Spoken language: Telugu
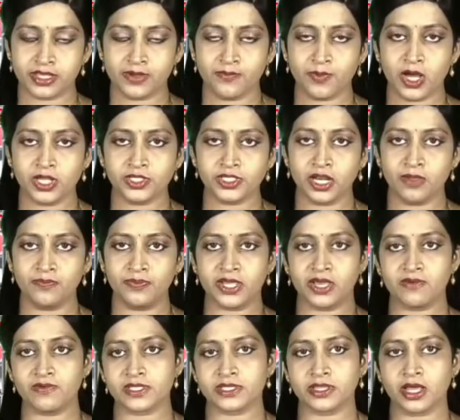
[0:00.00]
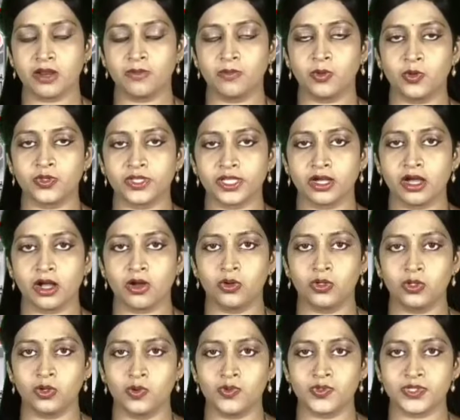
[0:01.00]
సింహాచలం దేవస్థానం కొత్తగా
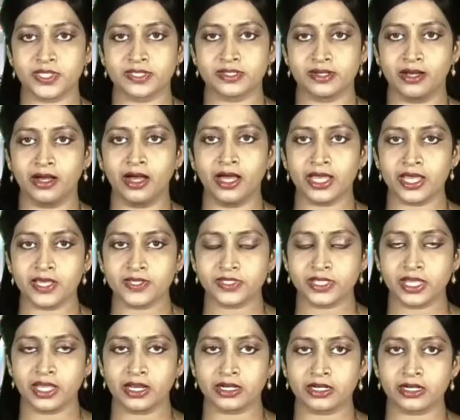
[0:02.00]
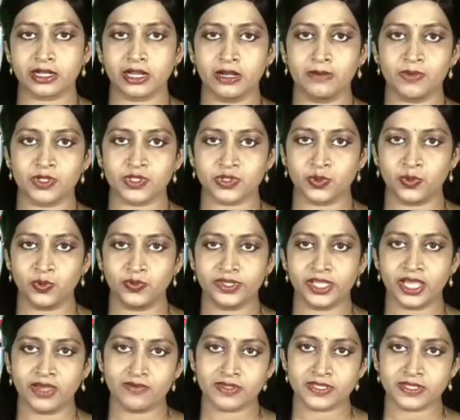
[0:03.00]
కొనుగోలు చేసిన ఏసీ ఎలక్ట్రికల్ బస్సును
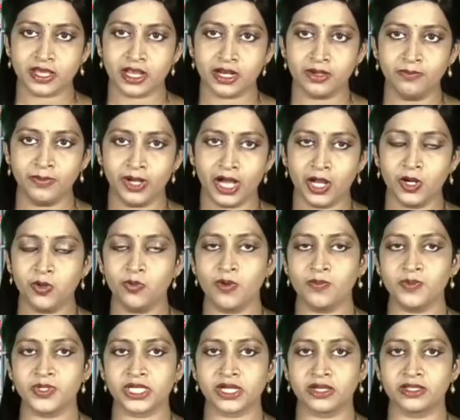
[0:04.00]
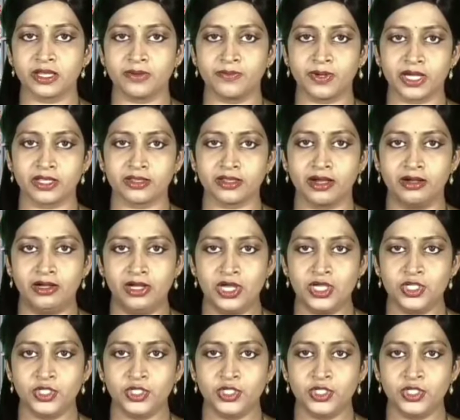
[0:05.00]
దేవస్థానం అనువంశిక ధర్మకర్త